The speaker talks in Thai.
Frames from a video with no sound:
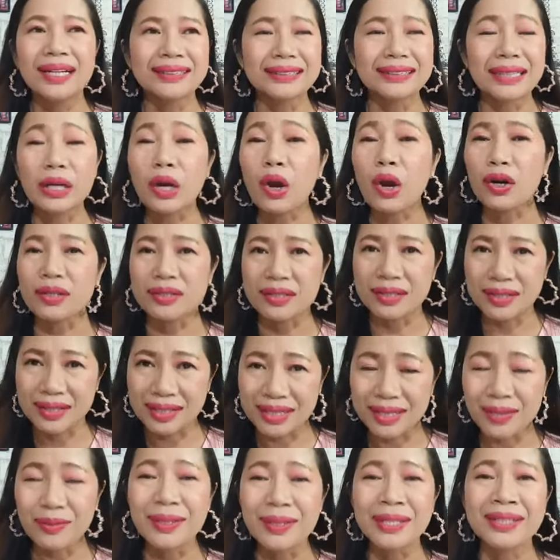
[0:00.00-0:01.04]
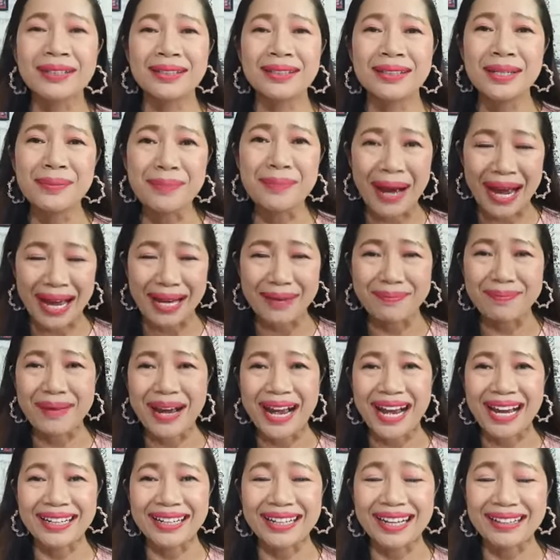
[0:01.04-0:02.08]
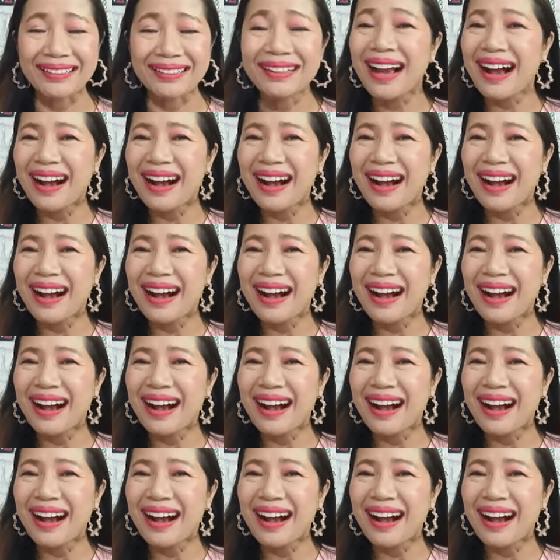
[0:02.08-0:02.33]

ตลอดชีวิตที่ผ่านมานั้น